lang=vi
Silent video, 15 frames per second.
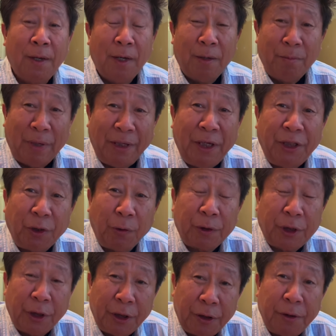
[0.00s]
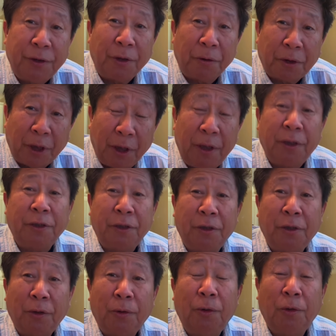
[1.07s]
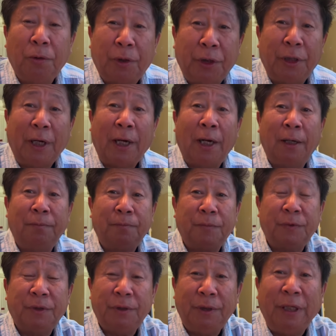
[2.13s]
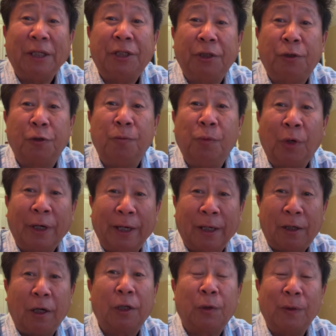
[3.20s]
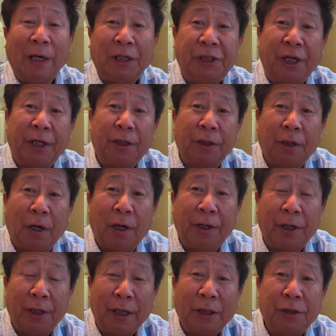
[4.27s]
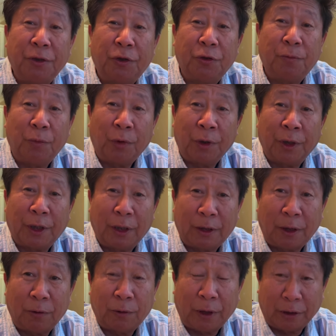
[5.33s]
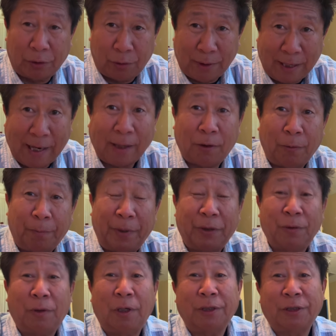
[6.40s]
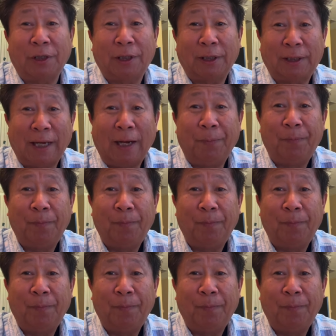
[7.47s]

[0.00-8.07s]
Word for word: mà nhìn trong cớ trong cớ luôn luôn cứ à nhà chữ tôi mua nè à, có tôi là chế cái có nhà chữ tôi mua là có tao tới tôi hàng có biết số là sao thật thả